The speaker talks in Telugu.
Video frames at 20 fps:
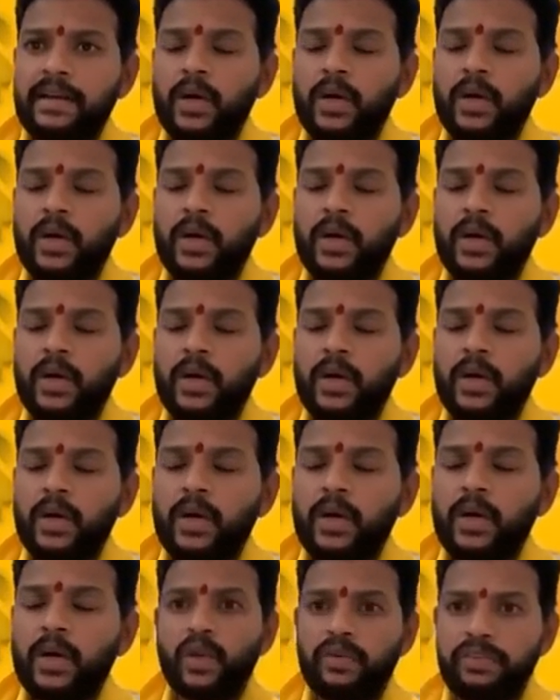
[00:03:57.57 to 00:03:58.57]
రూరల్ ఏరియాస్
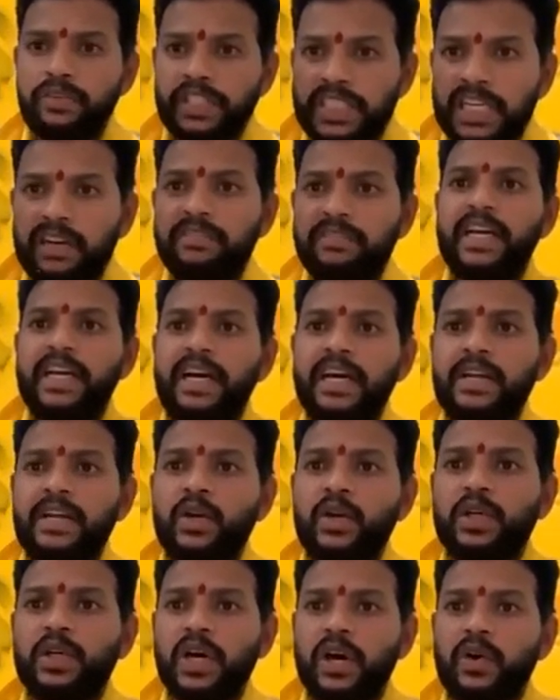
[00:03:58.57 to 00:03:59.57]
లో విచ్చలవిడిగా ఈ రోజు
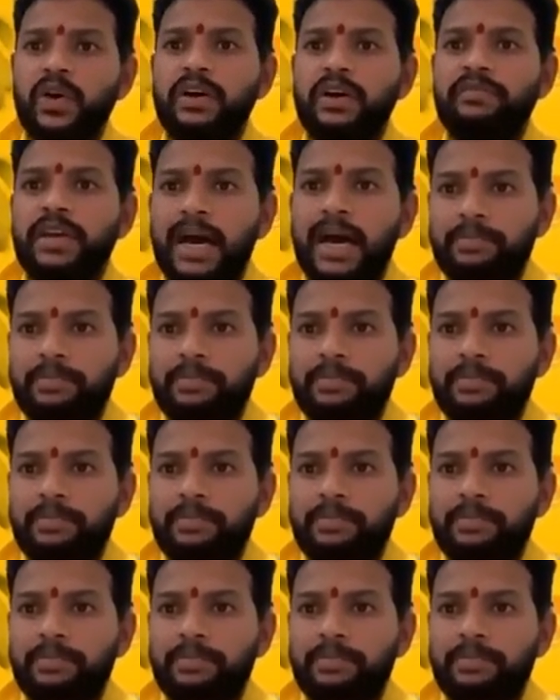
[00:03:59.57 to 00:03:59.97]
కరోనా వ్యాప్తి